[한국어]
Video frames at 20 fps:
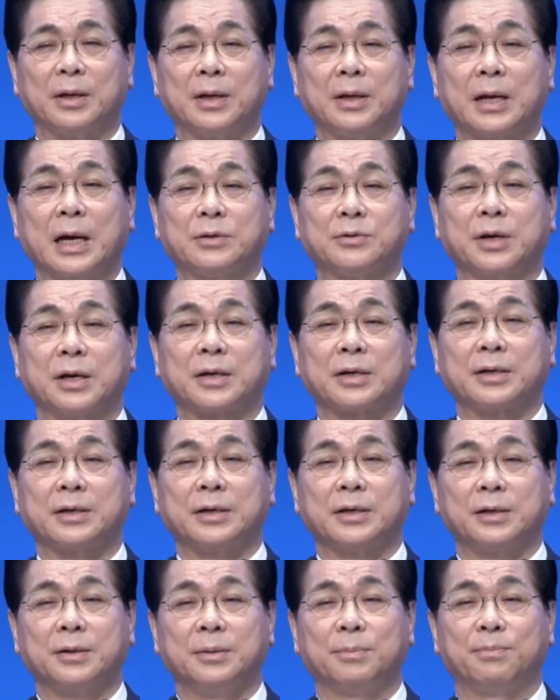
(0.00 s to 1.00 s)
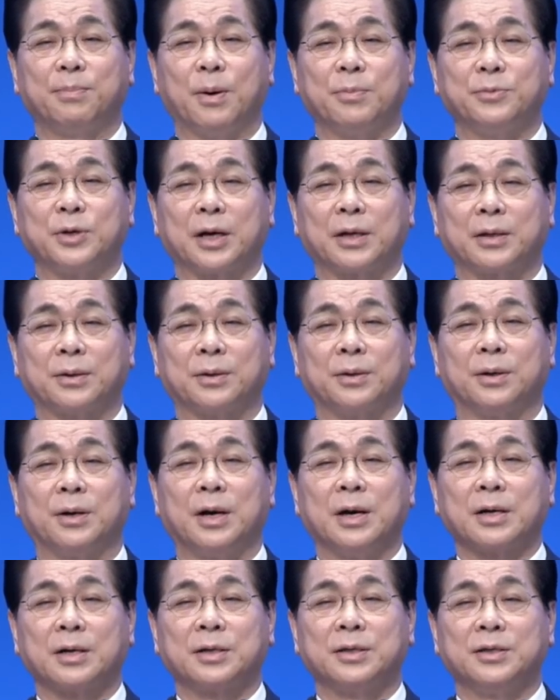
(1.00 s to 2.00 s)
나중에 큰 범죄가 되고
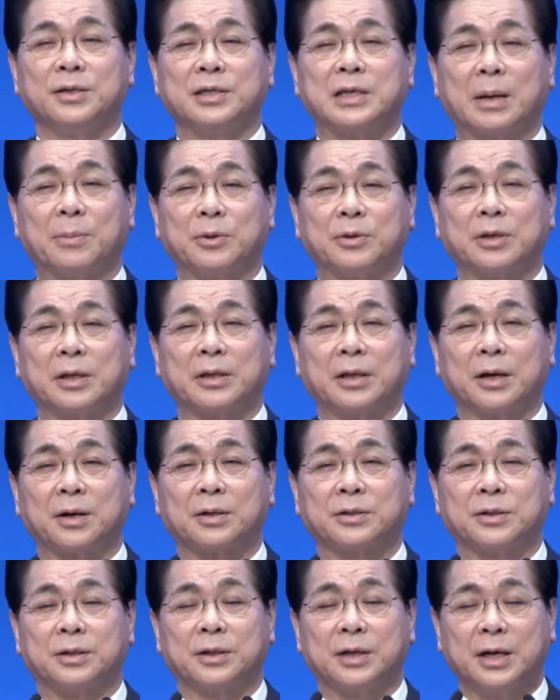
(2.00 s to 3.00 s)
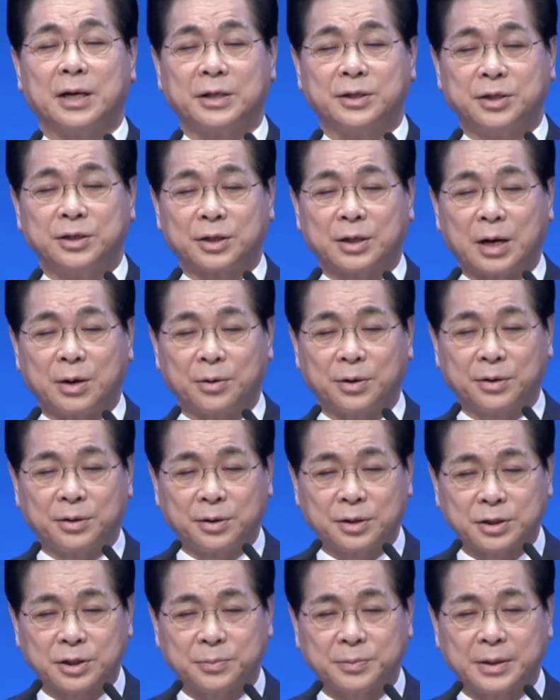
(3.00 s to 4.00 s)
큰 잘못이 된다는 것을 지적하고 있는
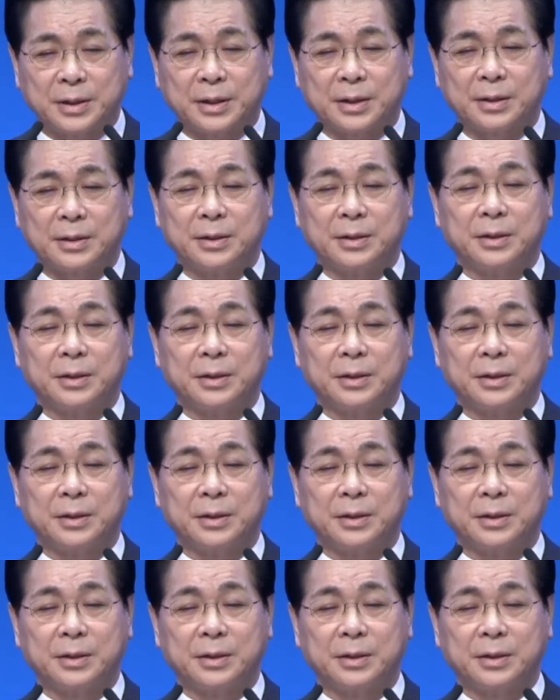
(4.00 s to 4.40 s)
것입니다.